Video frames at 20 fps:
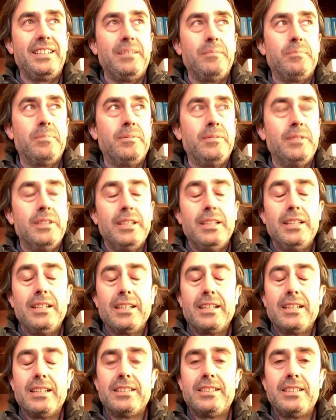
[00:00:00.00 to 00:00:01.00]
casi da
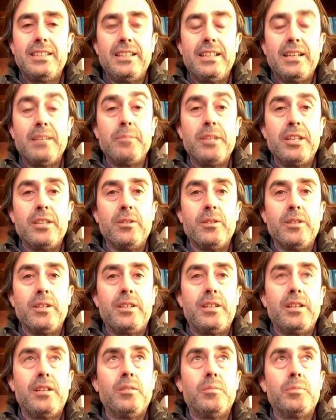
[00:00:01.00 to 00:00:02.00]
miedo decirlo, pero es
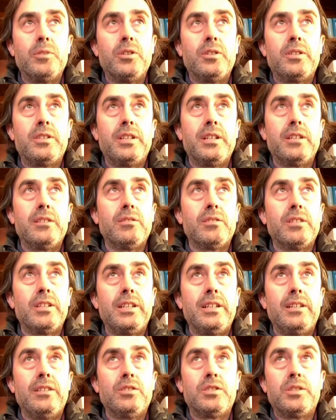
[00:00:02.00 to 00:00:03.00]
cierto que no sé por
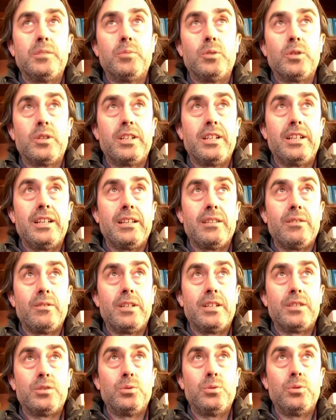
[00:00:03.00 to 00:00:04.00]
qué la zona sur
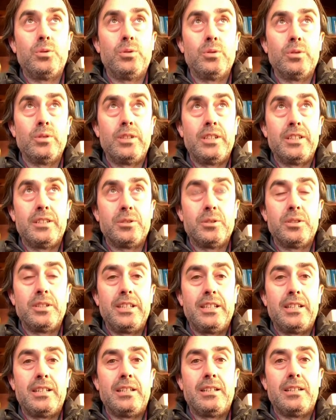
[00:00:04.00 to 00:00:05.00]
de Soria
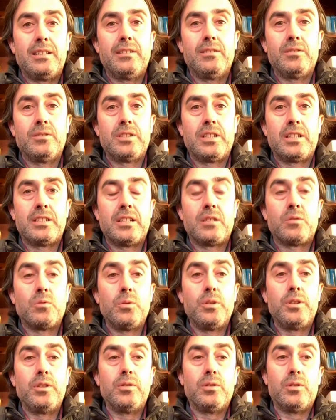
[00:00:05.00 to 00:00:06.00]
nos ha sacudido
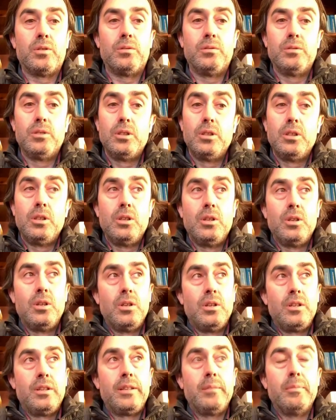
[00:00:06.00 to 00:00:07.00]
de manera
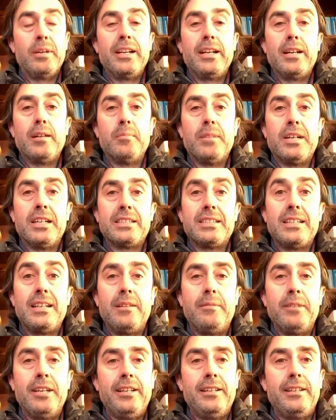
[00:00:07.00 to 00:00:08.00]
más leve
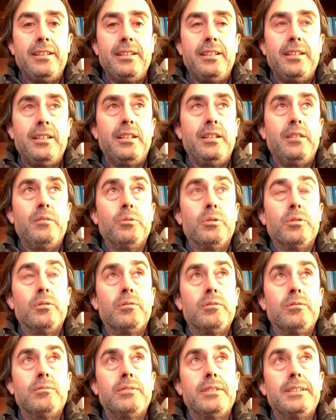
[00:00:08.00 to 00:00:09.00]
y, y bueno,
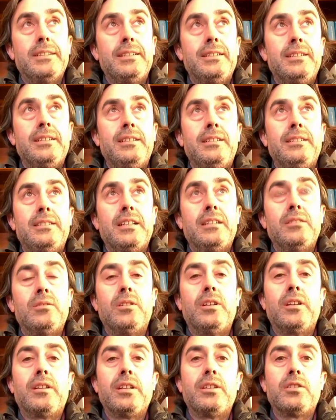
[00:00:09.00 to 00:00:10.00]
tanto en el centro de
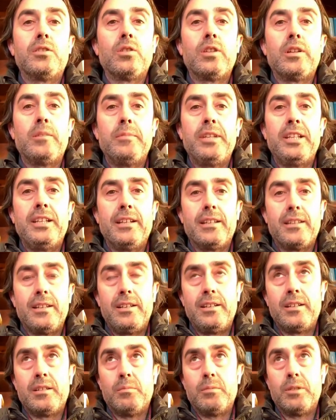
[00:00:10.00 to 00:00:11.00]
Medina Medinaceli como en el
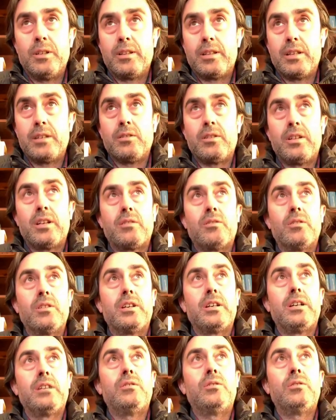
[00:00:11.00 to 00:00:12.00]
centro de Arcos de Jalón ahora
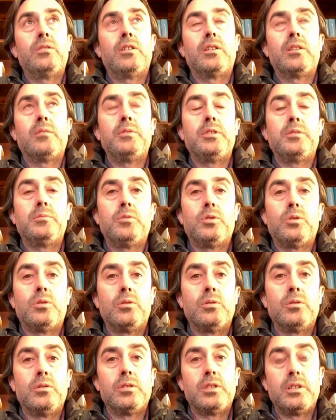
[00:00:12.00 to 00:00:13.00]
mismo no tenemos
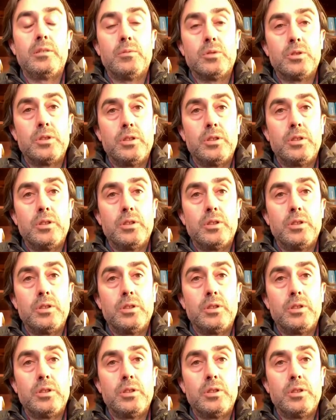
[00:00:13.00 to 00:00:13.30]
ningún caso